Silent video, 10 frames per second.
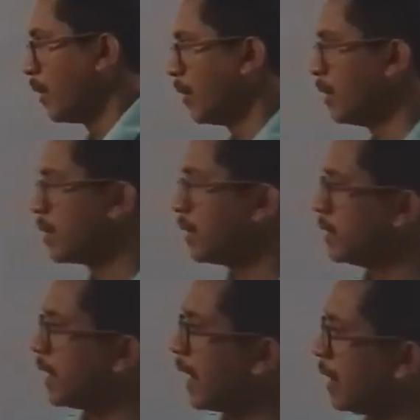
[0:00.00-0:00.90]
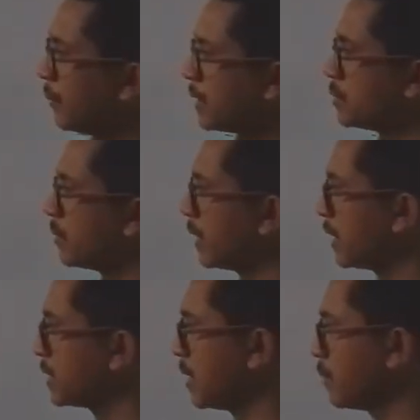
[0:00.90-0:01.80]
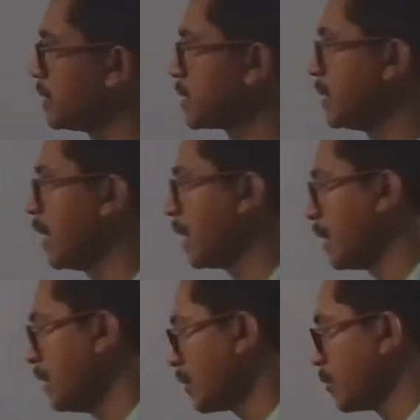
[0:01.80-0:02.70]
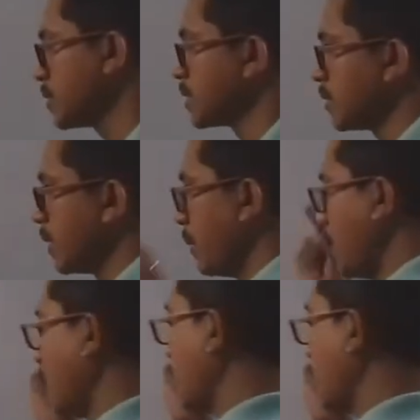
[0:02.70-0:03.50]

और यहाँ पर जो मैंने एग्जाम्पल्स लिया है ये क्वेश्चन सब रिपीटेड